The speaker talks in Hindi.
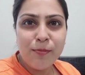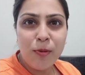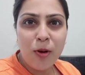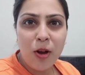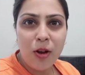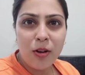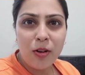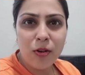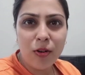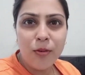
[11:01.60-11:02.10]
इस
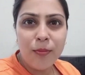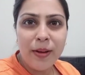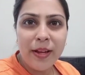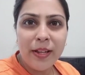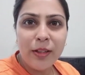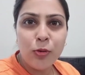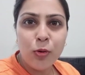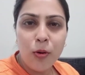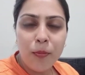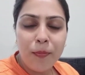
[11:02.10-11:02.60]
ब्लॉग को
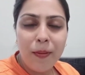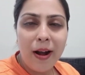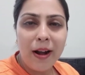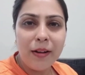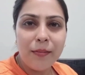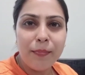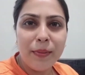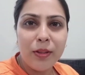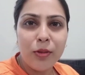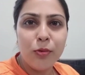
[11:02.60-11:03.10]
मैं दो
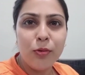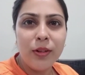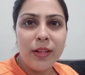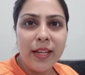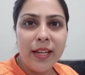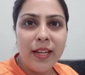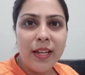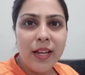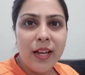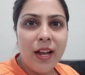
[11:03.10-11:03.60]
पार्ट में
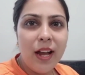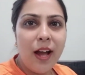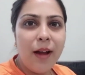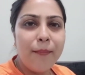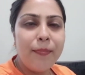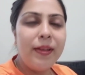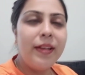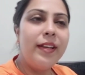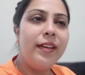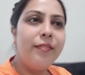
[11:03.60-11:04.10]
दूंगी
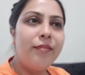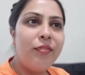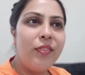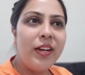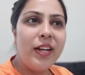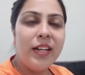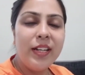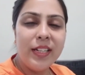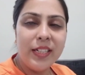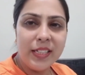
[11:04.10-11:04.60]
अभी
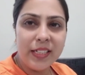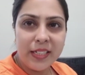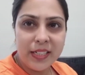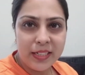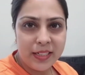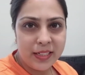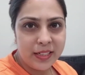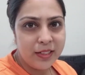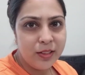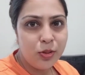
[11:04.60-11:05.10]
फिर
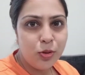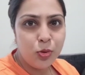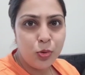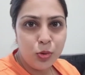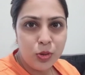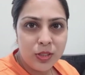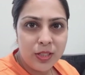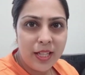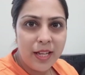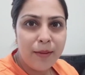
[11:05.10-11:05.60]
ए,
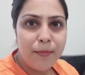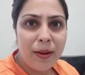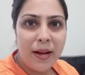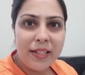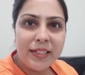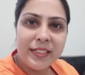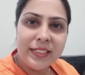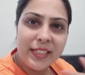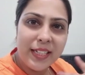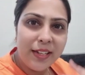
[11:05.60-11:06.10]
कुछ देर
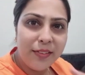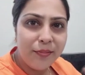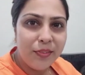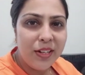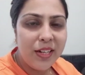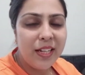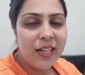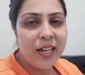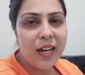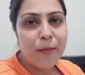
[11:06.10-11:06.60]
बाद से
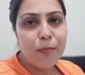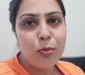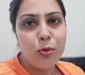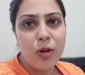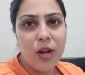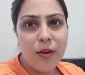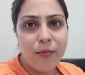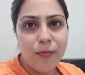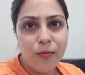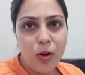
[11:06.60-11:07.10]
इवनिंग का
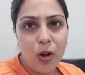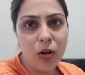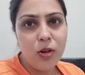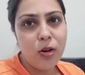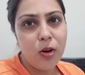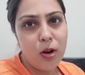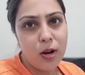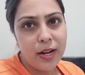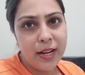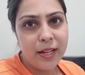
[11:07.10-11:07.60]
पूरा
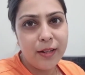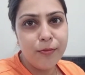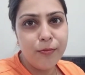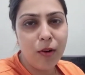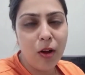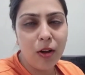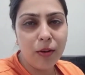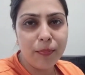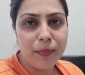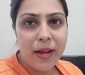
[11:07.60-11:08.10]
ब्लॉग और एक
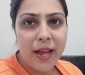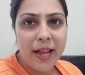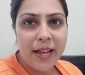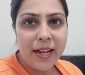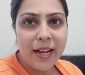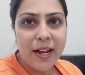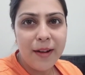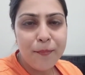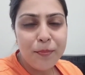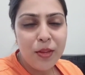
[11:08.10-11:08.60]
ब्लॉग में
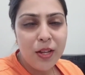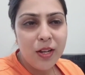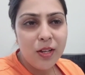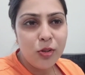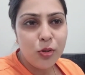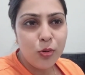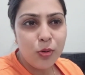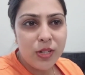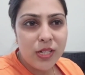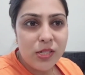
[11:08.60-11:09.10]
आएगा
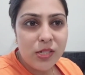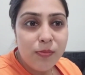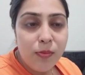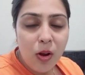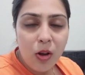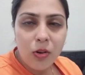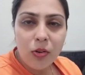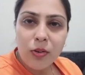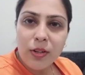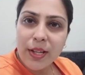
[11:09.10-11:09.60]
तो इस
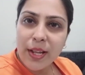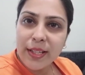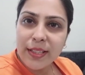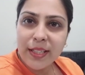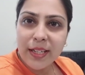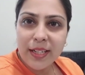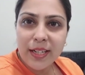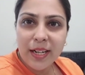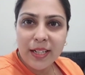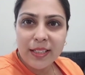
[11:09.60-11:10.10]
ब्लॉग को
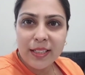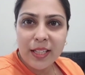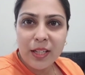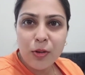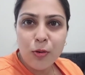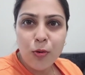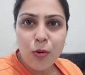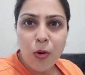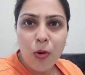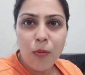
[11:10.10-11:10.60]
यहीं तक
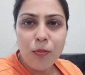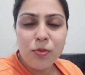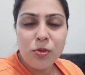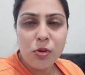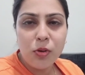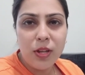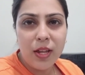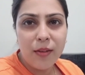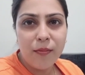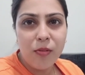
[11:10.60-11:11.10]
रखती हूँ होप
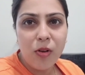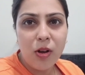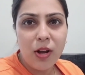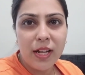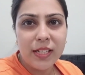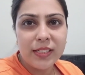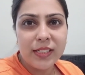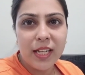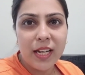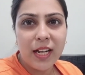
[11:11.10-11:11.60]
सो ये
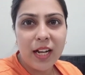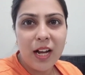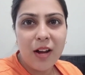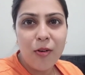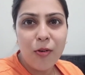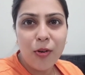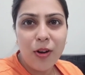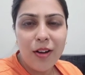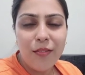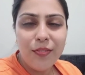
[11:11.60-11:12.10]
ब्लॉग अच्छा
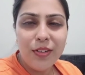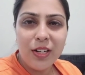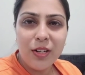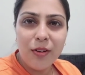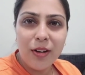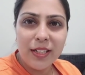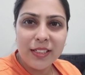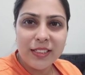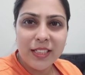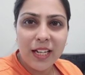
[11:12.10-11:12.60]
लगा होगा
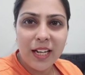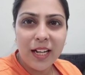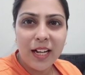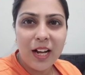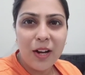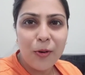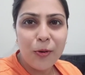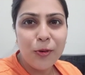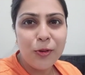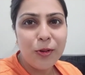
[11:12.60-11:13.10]
वीडियो अच्छा
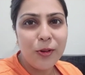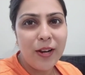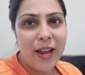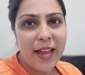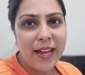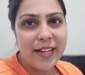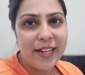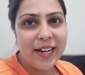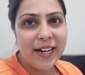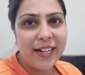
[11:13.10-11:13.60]
लगा हो तो
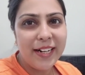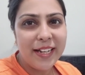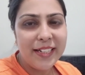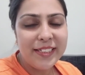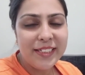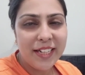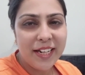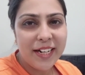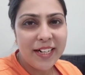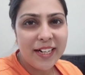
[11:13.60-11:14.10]
लाइक
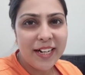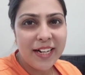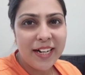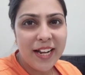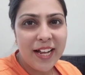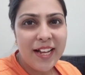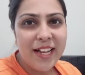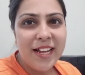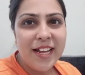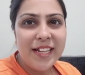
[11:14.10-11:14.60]
करना शेयर
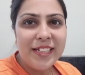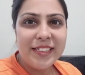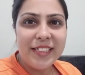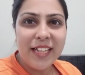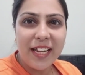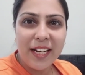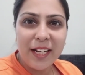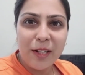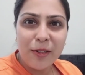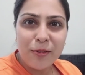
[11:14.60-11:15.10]
करना
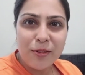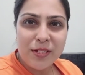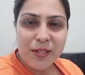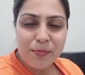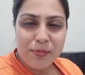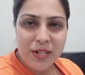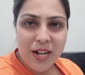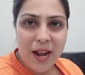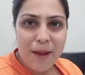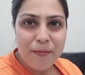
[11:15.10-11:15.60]
चैनल को
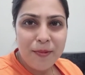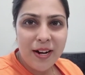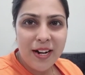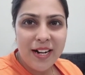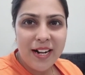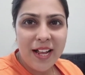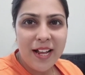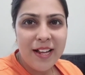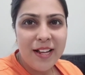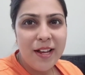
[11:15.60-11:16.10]
सब्सक्राइब
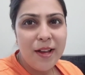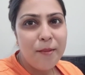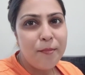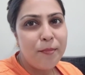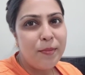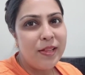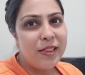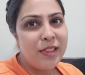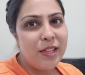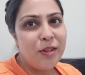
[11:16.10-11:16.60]
करना
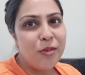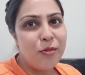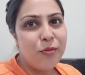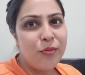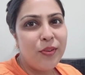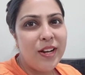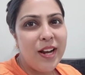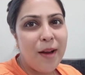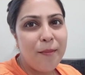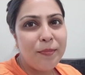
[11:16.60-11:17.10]
मिलती
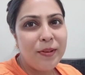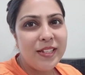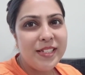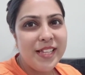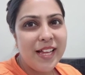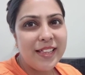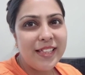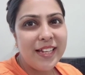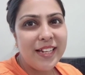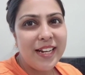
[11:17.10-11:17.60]
हूँ फिर
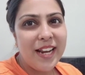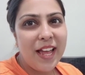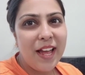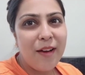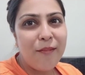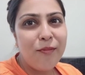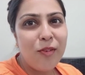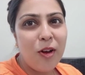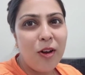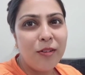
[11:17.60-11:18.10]
आपके साथ एक
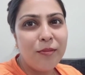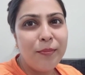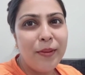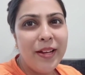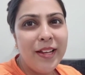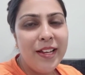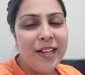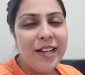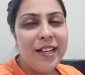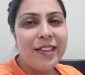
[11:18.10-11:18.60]
नया ब्लॉग
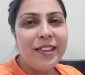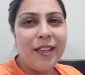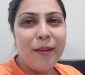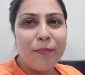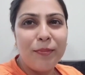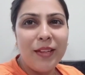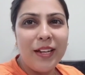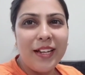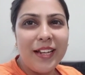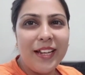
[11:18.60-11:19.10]
में
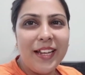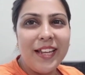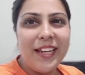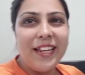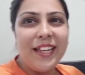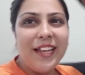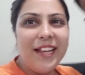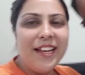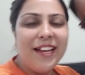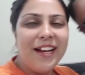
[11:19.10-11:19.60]
तब तक
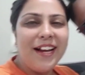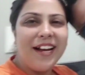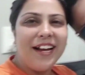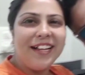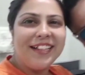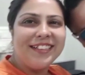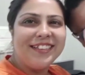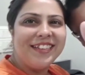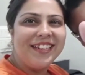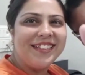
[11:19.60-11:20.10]
के लिए
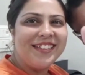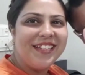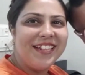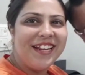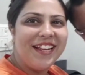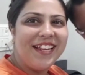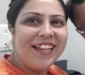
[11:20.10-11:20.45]
अच्छे से